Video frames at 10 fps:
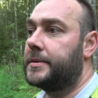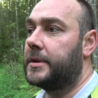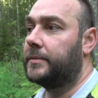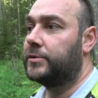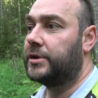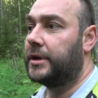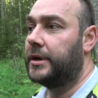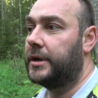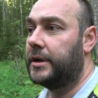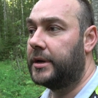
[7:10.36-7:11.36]
Потому что
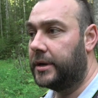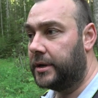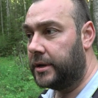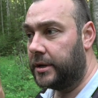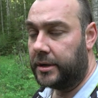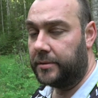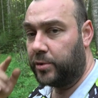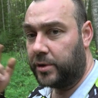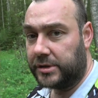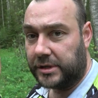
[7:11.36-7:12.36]

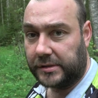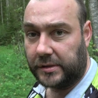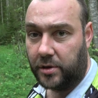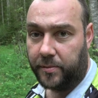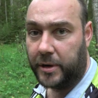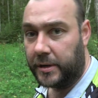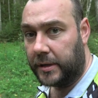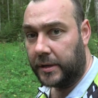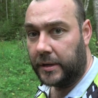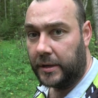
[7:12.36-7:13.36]
будет сейчас хлоп
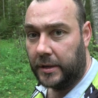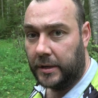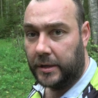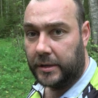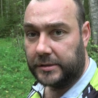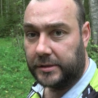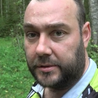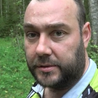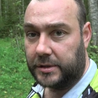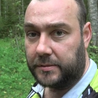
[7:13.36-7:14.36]
и
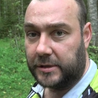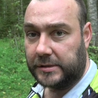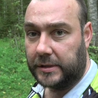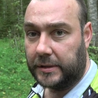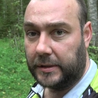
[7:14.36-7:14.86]
следующее место.